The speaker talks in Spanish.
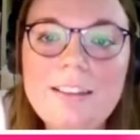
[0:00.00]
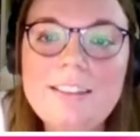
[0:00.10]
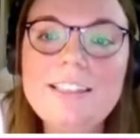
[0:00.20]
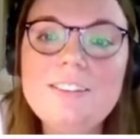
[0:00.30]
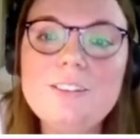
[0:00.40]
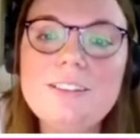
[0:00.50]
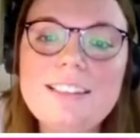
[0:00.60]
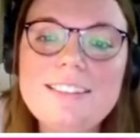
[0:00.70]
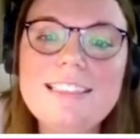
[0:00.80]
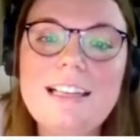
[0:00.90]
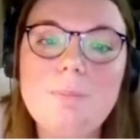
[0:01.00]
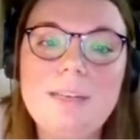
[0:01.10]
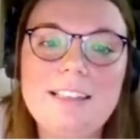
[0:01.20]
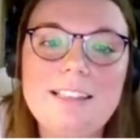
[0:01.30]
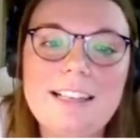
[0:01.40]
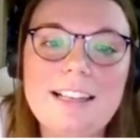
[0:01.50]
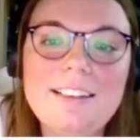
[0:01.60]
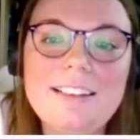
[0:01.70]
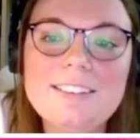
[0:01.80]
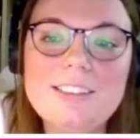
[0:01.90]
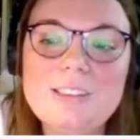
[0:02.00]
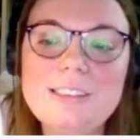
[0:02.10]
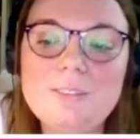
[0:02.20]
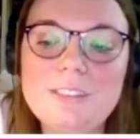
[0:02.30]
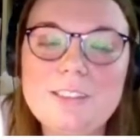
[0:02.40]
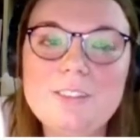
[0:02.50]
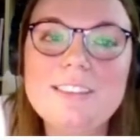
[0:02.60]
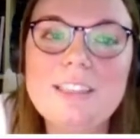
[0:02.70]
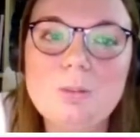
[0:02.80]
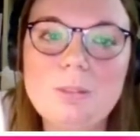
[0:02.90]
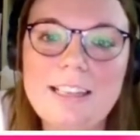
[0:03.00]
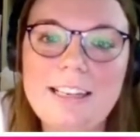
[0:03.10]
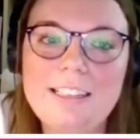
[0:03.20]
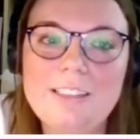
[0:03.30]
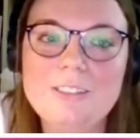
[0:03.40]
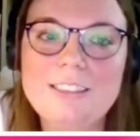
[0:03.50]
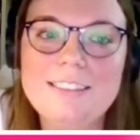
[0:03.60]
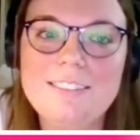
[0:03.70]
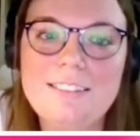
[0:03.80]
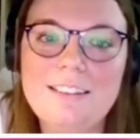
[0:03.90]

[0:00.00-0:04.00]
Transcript: Y entonces aparecerán estos efectos secundarios.